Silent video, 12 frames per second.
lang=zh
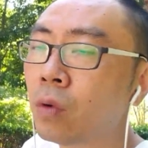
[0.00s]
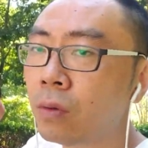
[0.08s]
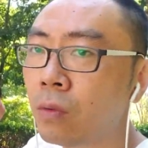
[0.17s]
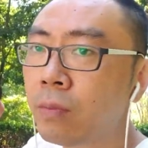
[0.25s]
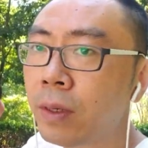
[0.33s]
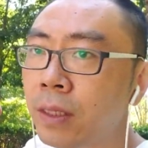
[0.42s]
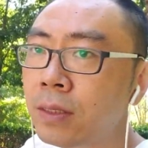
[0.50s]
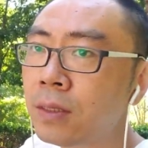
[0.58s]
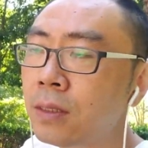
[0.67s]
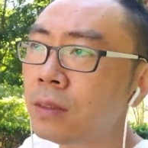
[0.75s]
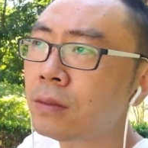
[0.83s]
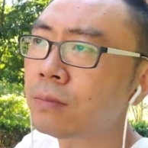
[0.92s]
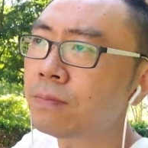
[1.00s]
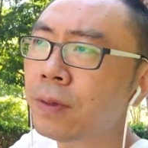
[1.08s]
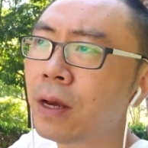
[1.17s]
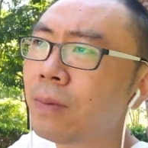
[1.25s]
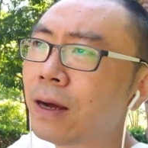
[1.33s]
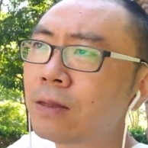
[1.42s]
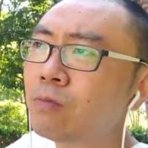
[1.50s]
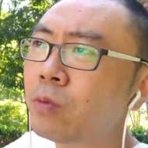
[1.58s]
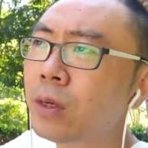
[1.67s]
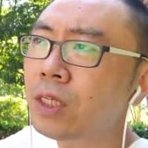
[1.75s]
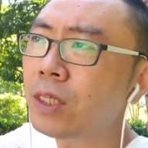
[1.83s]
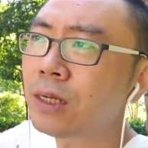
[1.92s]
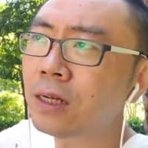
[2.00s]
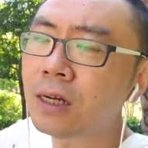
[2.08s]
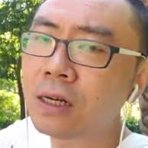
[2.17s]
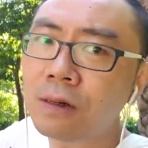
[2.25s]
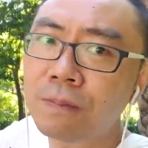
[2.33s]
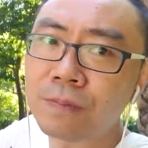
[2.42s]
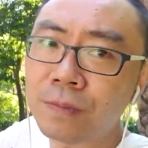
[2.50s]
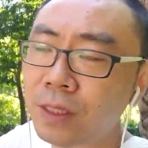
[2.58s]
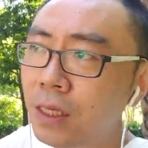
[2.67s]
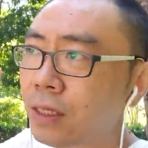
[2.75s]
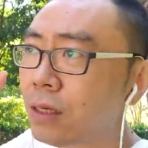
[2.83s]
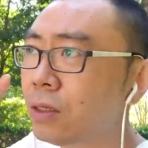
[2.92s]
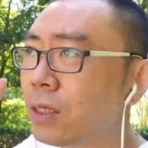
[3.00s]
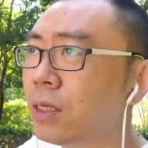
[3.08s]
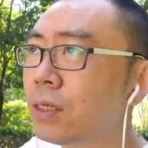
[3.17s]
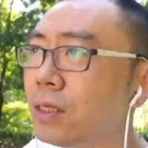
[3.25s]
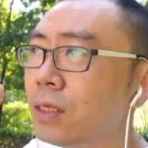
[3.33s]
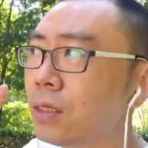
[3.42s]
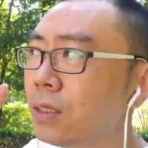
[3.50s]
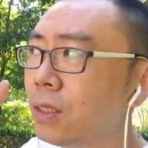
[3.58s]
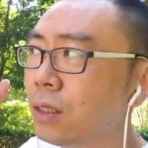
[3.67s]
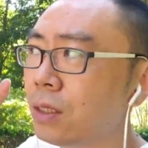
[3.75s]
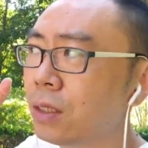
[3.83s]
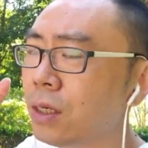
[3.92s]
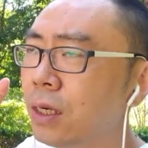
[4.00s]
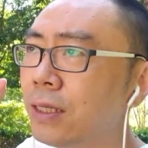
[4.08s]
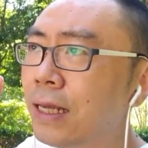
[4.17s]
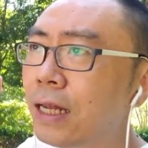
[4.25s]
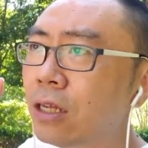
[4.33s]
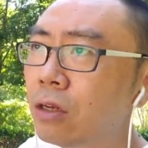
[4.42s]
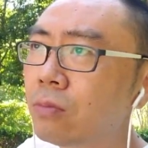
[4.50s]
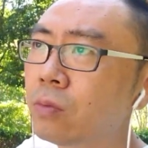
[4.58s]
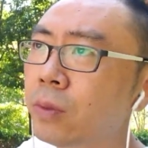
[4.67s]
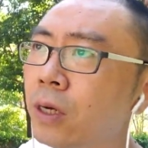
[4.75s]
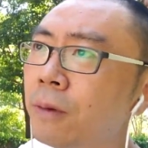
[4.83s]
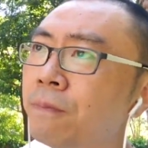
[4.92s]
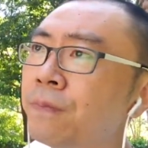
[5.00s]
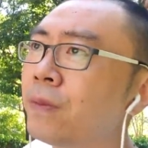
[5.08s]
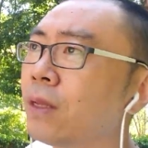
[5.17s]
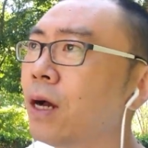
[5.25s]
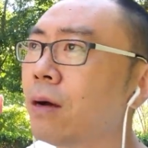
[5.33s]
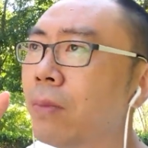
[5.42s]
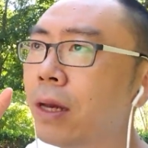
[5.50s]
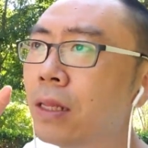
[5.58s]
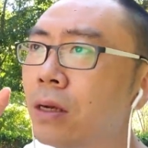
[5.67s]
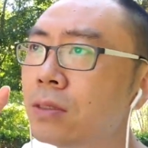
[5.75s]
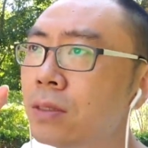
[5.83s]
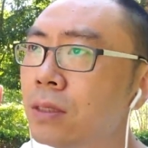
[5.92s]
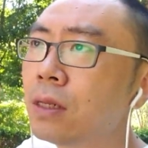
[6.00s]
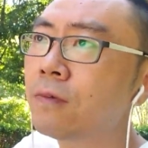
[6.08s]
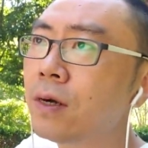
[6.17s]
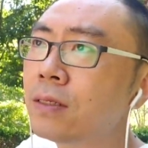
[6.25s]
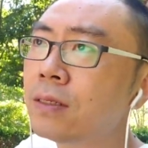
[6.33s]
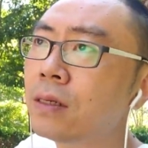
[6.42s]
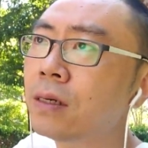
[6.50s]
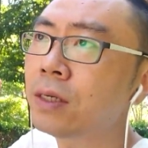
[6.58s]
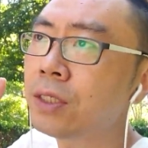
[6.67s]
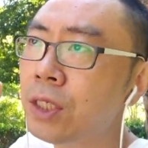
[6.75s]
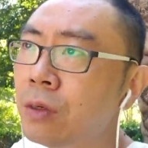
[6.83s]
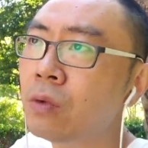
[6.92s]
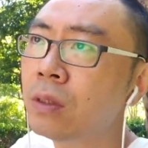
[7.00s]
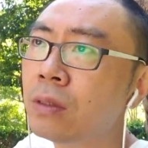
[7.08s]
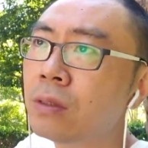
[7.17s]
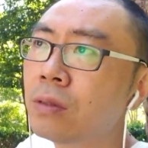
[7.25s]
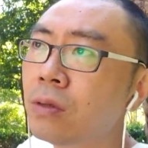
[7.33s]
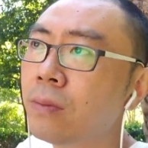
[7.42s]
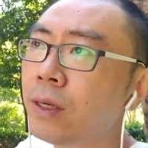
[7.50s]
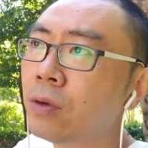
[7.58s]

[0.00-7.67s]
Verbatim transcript: 我我每一次不要把目标定得很高，定到一个你你可以达到的目标啊，买一套自己的房子，可以结婚。对吧？